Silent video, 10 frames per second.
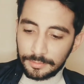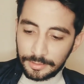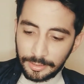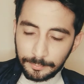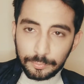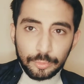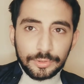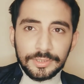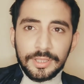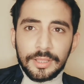Yani bu
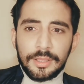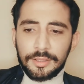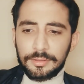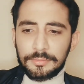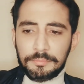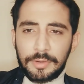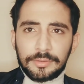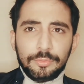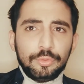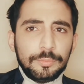ülkede
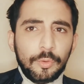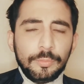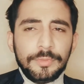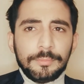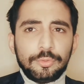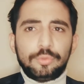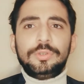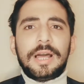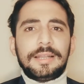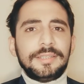maddi durumu olmayan bir
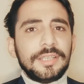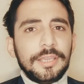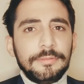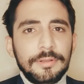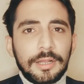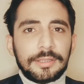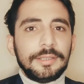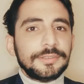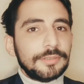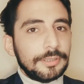sürü erkek evli
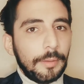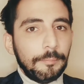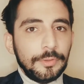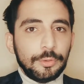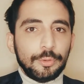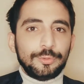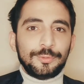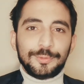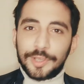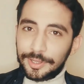arkadaşlar yapmayın
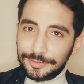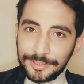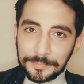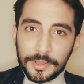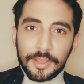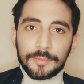gözünüzün yağını yiyin.